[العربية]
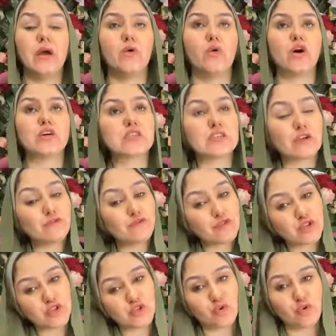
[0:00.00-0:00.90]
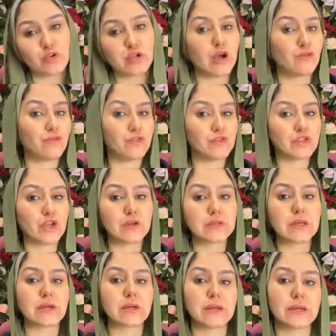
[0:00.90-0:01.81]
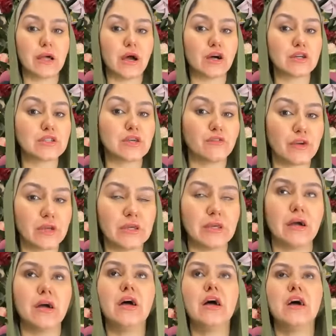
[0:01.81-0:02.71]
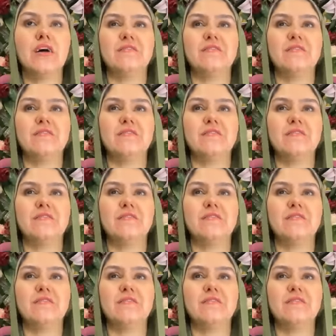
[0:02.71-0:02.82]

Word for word: وخاصه في الشغل او في طاقتك العاطفيه